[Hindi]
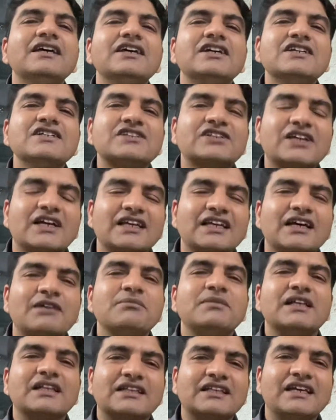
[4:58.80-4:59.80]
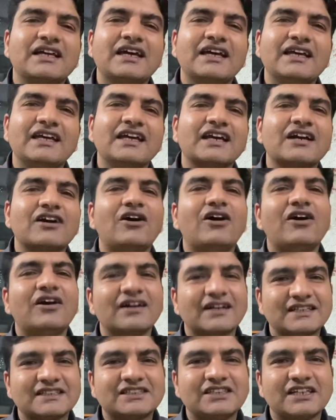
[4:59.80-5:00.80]
इनशाला मिलते हैं एक और
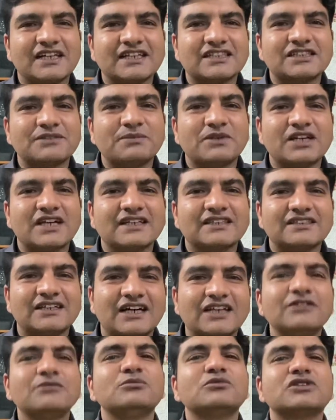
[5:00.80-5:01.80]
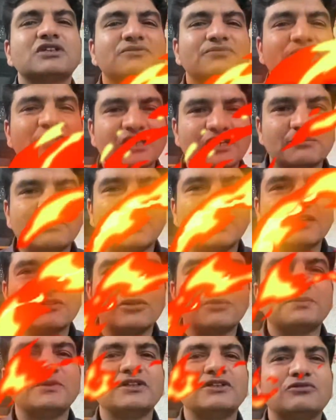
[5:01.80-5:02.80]
अच्छी रेसिपी के साथ मुजफ्फर इकबाल को
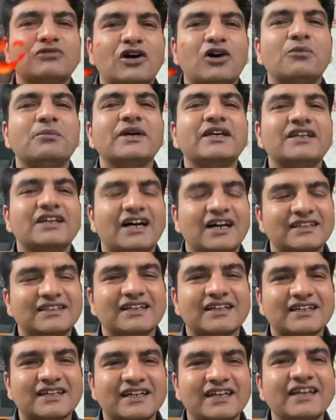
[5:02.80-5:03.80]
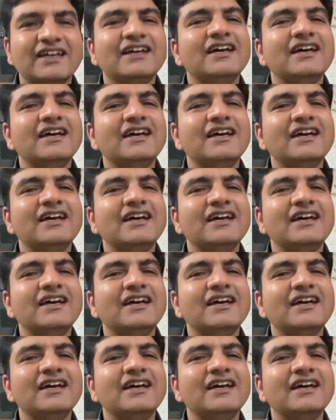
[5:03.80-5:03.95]
अपनी दुआओं में याद रखें